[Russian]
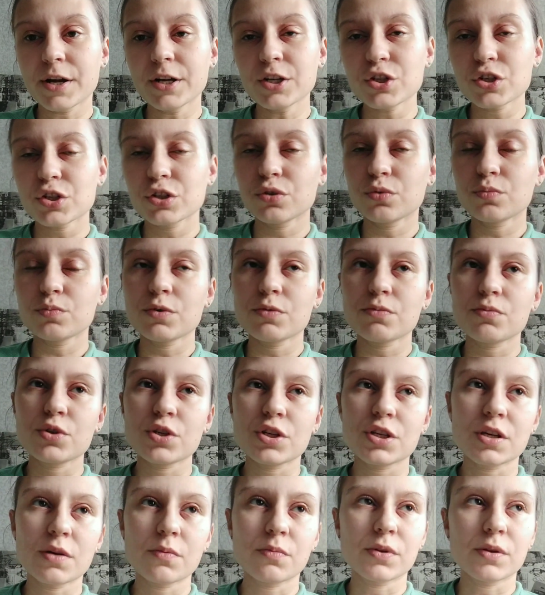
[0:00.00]
раньше, когда у меня
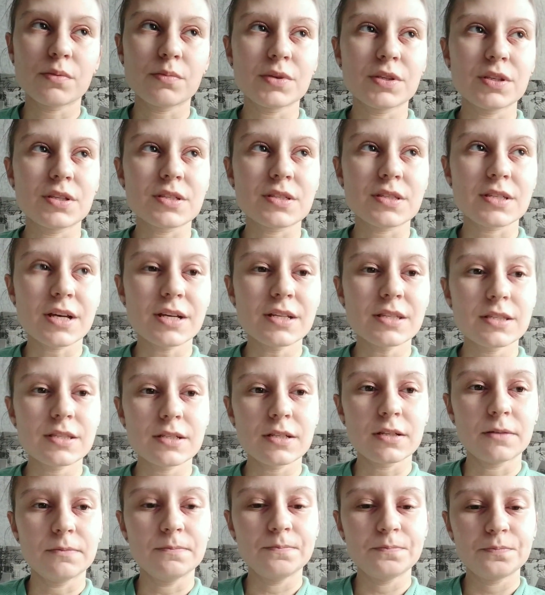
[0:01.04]
вообще не было
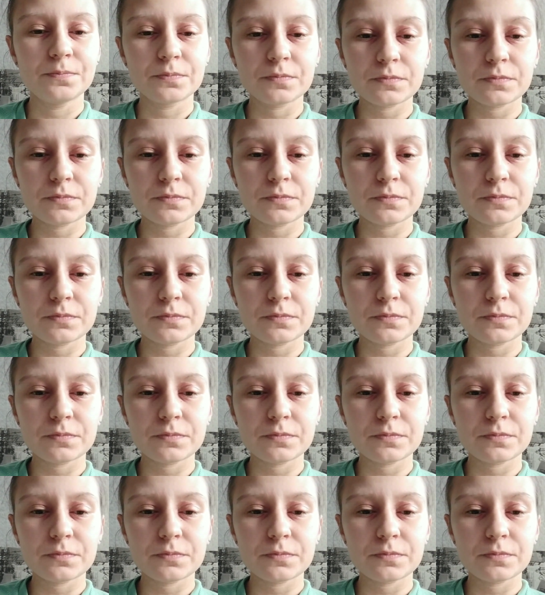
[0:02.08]
монетизации,